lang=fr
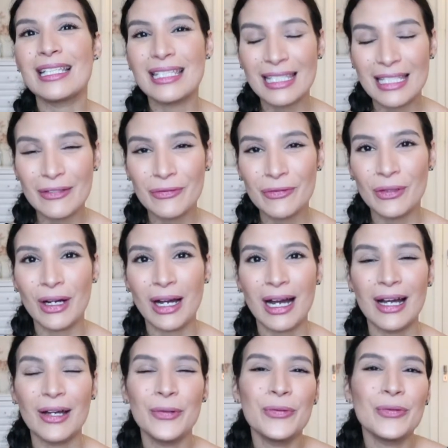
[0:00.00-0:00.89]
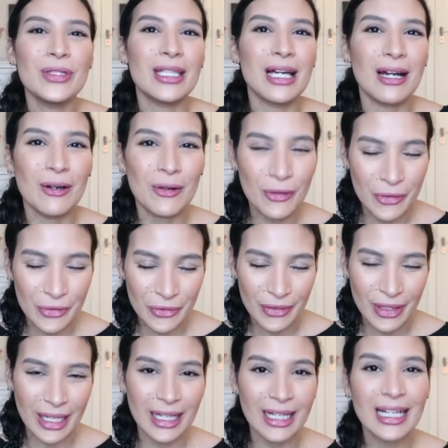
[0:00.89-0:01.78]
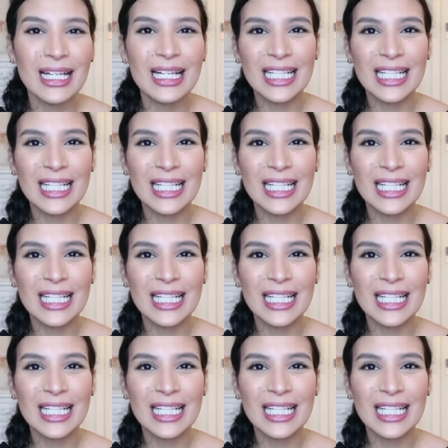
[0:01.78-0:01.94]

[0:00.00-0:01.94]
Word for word: Sephora nous a offert